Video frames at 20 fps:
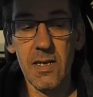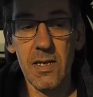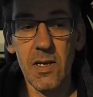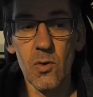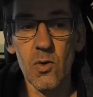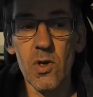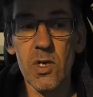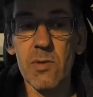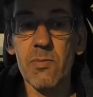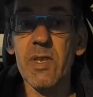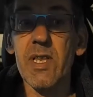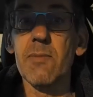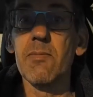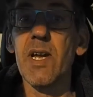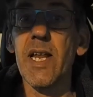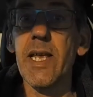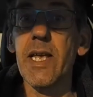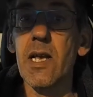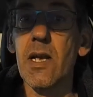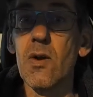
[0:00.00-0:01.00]
Die höre ich mit dem
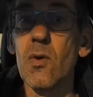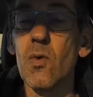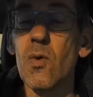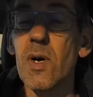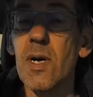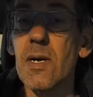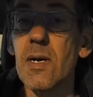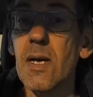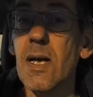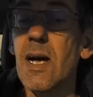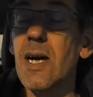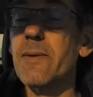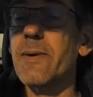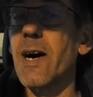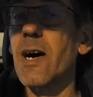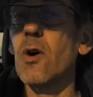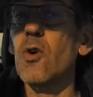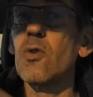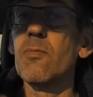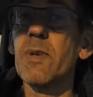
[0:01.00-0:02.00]
linken Ohr,
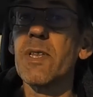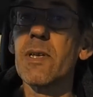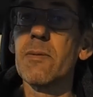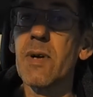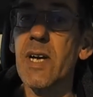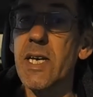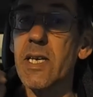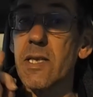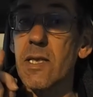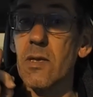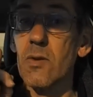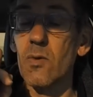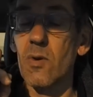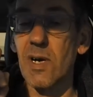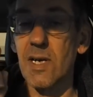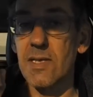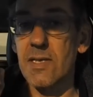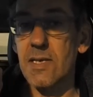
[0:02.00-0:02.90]
aber auch mit dem rechten Ohr.